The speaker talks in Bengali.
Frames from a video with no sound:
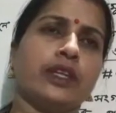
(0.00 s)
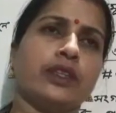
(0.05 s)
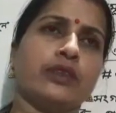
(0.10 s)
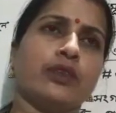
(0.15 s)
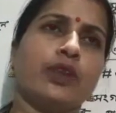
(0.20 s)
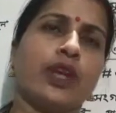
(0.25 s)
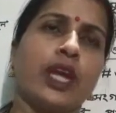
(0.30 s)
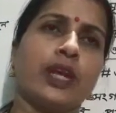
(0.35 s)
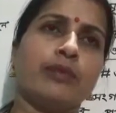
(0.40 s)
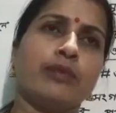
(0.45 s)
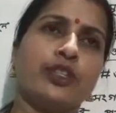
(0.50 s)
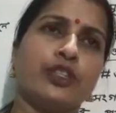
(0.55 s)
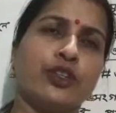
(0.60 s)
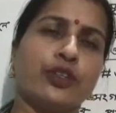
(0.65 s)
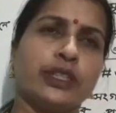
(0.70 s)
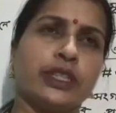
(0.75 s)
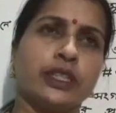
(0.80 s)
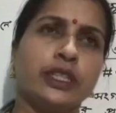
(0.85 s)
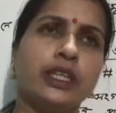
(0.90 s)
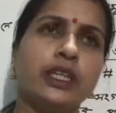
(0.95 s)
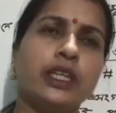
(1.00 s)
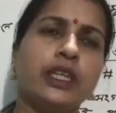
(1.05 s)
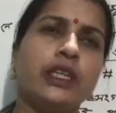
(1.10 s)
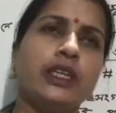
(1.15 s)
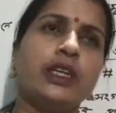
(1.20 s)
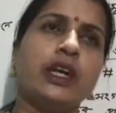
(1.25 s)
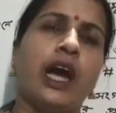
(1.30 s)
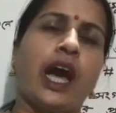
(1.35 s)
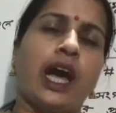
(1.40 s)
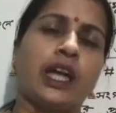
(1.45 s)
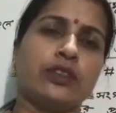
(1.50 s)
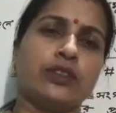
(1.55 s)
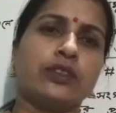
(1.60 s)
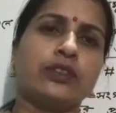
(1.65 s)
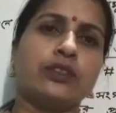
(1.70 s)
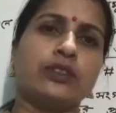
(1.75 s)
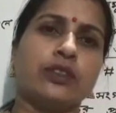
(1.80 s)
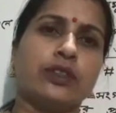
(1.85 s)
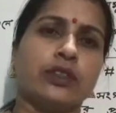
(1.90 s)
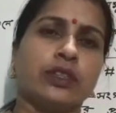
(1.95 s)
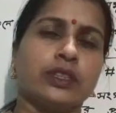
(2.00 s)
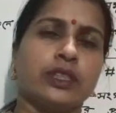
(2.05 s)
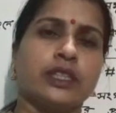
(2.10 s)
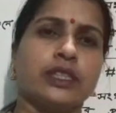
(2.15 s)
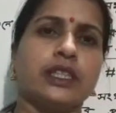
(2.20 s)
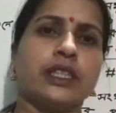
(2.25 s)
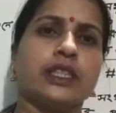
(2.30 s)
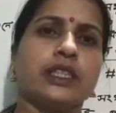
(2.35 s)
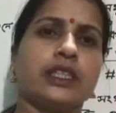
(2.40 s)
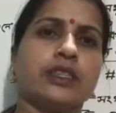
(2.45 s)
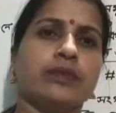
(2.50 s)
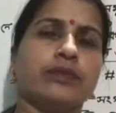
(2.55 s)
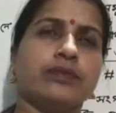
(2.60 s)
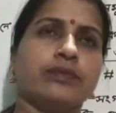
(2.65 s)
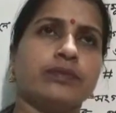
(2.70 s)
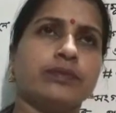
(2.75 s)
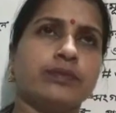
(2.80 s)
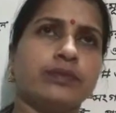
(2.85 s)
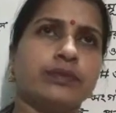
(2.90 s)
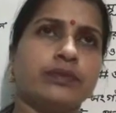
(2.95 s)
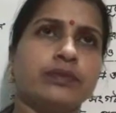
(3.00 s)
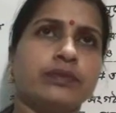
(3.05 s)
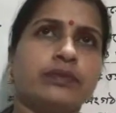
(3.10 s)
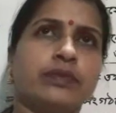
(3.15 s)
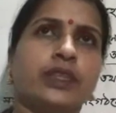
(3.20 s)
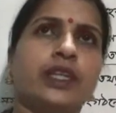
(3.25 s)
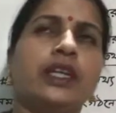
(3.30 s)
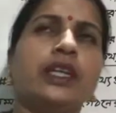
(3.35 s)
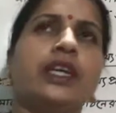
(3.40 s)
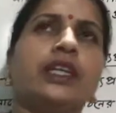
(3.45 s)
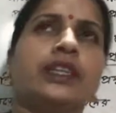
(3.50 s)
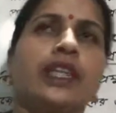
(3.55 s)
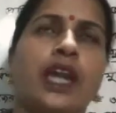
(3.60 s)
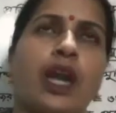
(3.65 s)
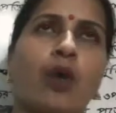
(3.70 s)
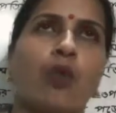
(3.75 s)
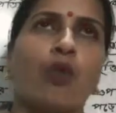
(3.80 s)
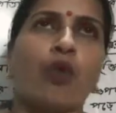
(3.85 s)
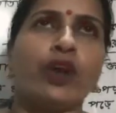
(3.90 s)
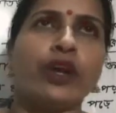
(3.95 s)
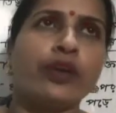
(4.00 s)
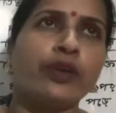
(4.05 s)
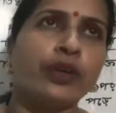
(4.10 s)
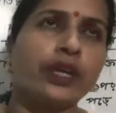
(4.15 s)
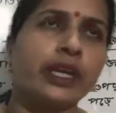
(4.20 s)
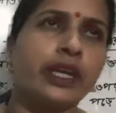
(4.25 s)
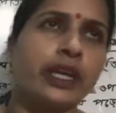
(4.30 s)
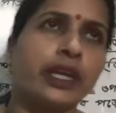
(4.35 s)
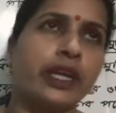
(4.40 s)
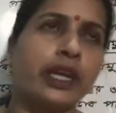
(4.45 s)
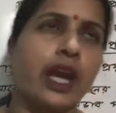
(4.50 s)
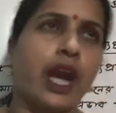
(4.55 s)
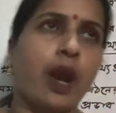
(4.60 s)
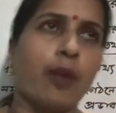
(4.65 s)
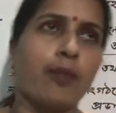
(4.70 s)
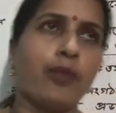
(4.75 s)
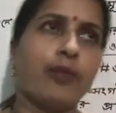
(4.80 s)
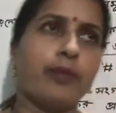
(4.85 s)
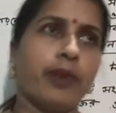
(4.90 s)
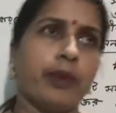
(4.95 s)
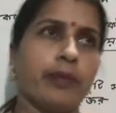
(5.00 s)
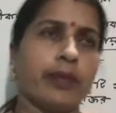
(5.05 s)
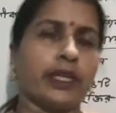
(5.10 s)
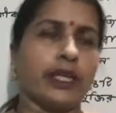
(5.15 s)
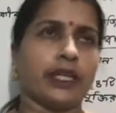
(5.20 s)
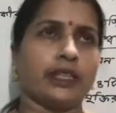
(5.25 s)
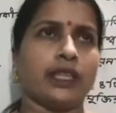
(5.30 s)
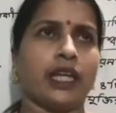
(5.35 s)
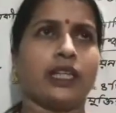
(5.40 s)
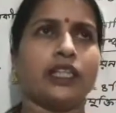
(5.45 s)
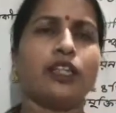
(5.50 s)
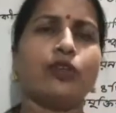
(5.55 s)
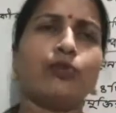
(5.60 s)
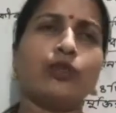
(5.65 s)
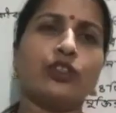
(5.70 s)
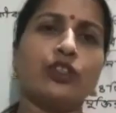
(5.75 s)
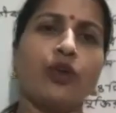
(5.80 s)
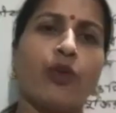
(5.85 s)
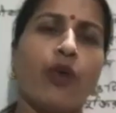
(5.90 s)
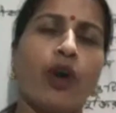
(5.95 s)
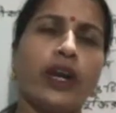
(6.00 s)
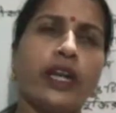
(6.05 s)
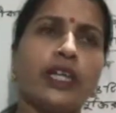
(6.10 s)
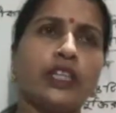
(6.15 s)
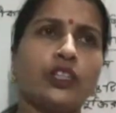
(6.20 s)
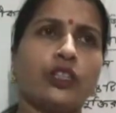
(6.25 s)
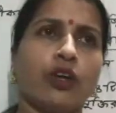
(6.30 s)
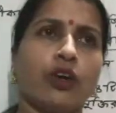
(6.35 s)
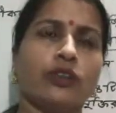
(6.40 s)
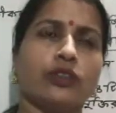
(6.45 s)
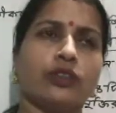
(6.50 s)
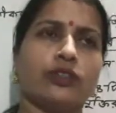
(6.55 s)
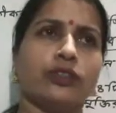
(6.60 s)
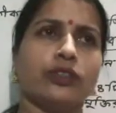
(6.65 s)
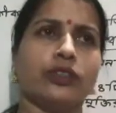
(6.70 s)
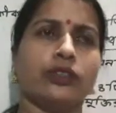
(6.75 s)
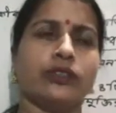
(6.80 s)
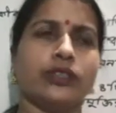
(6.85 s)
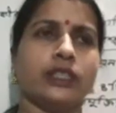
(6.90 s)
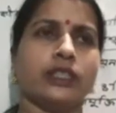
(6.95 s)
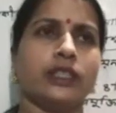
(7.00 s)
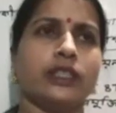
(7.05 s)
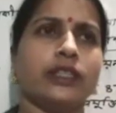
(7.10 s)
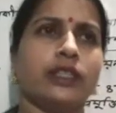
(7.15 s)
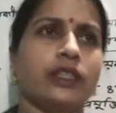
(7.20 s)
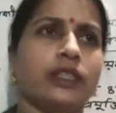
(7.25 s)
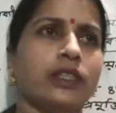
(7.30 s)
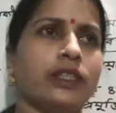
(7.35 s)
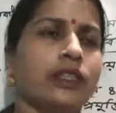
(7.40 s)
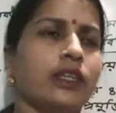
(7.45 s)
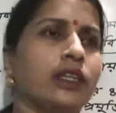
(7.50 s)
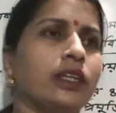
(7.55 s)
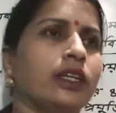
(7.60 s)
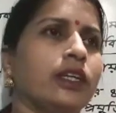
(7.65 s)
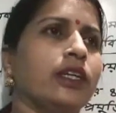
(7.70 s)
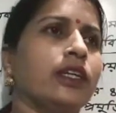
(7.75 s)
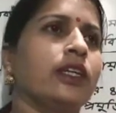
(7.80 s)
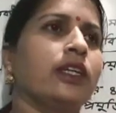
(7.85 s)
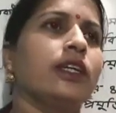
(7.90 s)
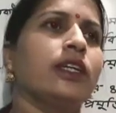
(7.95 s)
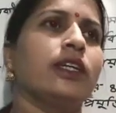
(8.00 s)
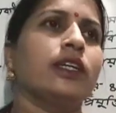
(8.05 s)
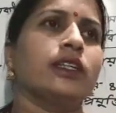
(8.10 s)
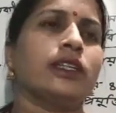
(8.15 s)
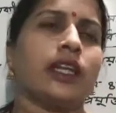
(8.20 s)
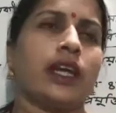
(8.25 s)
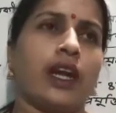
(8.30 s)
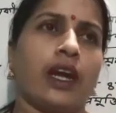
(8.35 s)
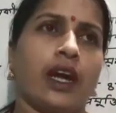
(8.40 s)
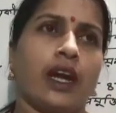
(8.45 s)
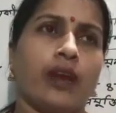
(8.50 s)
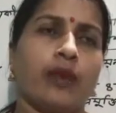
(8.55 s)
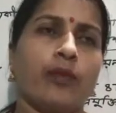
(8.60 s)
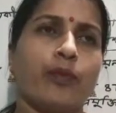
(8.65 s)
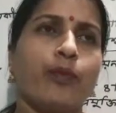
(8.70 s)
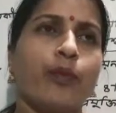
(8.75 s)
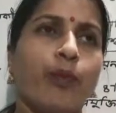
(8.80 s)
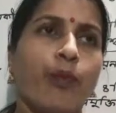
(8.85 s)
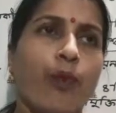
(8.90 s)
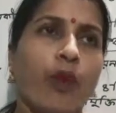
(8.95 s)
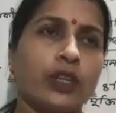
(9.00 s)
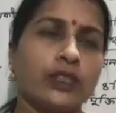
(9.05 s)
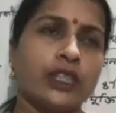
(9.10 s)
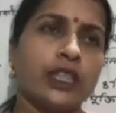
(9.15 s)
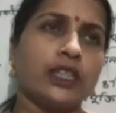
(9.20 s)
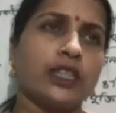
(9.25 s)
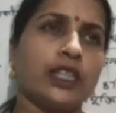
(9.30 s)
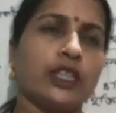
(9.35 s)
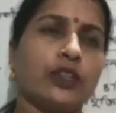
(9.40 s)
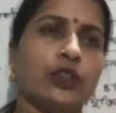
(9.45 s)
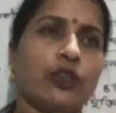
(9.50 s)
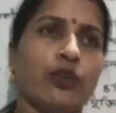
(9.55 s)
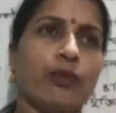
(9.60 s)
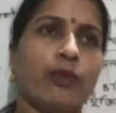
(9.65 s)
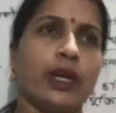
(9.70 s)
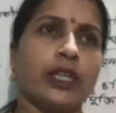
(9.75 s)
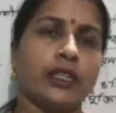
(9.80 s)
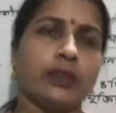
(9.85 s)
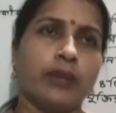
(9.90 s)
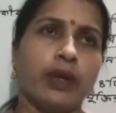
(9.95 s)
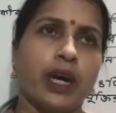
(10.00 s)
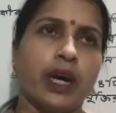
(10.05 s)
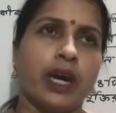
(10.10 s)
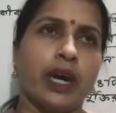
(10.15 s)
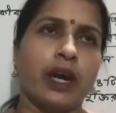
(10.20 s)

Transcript: তোলার বিষয়টি আত্মস্থ করতে শেখে তারা অন্যকে আপন বাবাটা তাদের মধ্যে অনেক সহজ হয়ে ওঠে তারা পছন্দের দ্রব্যাদি বা